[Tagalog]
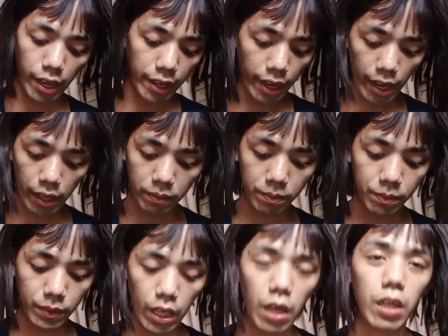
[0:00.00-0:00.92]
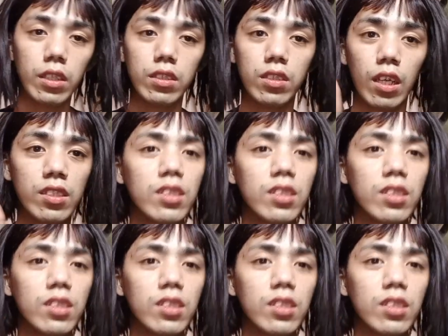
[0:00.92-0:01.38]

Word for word: ayan, sa